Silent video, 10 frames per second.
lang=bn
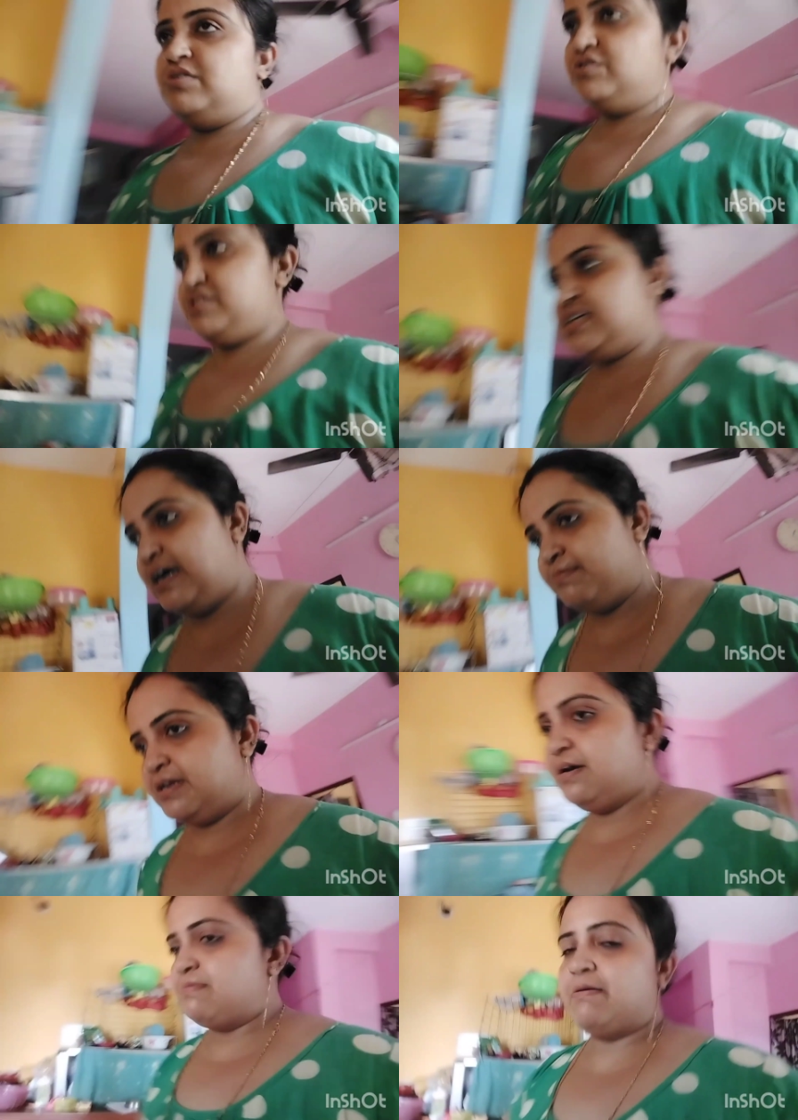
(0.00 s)
হচ্ছে খাবে
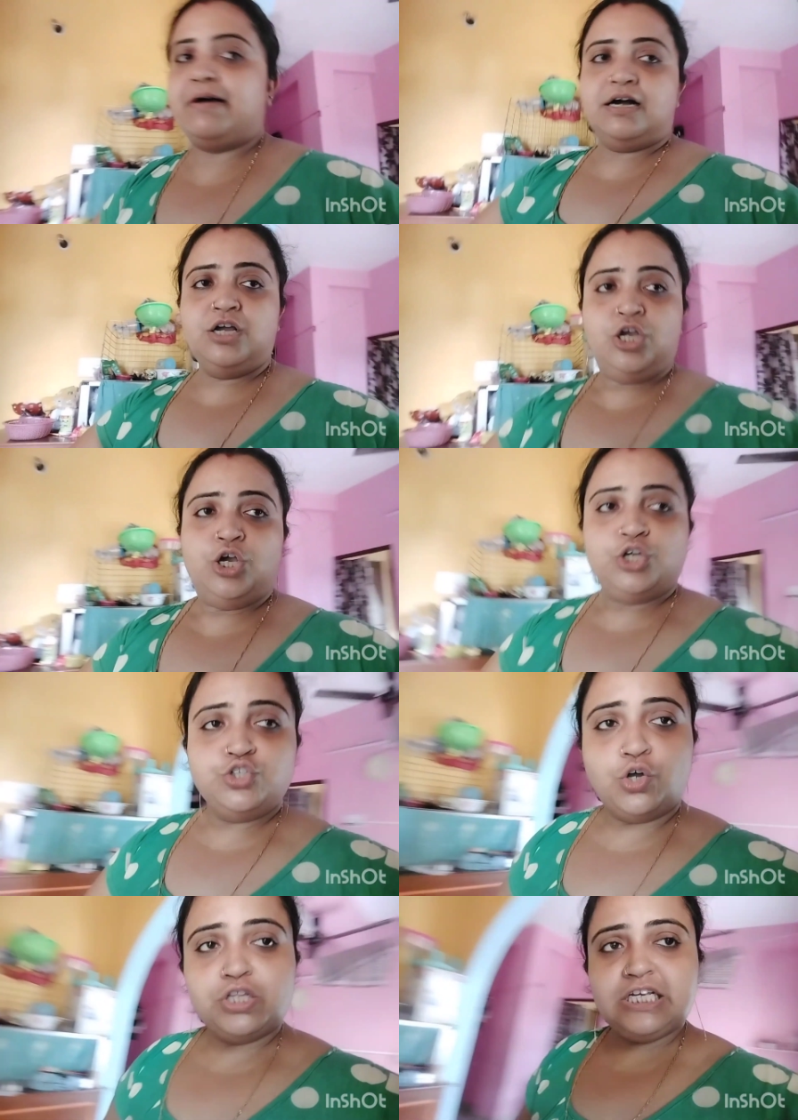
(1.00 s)
না বাবা
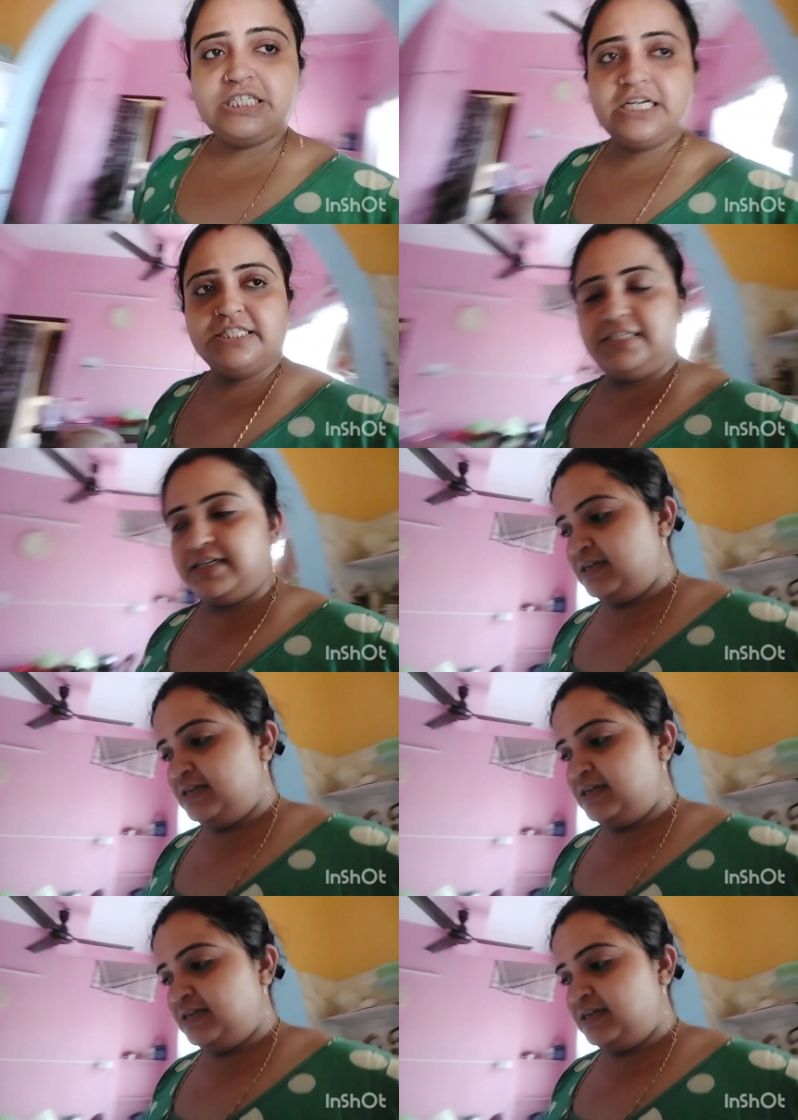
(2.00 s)
সন্দেশ আনছে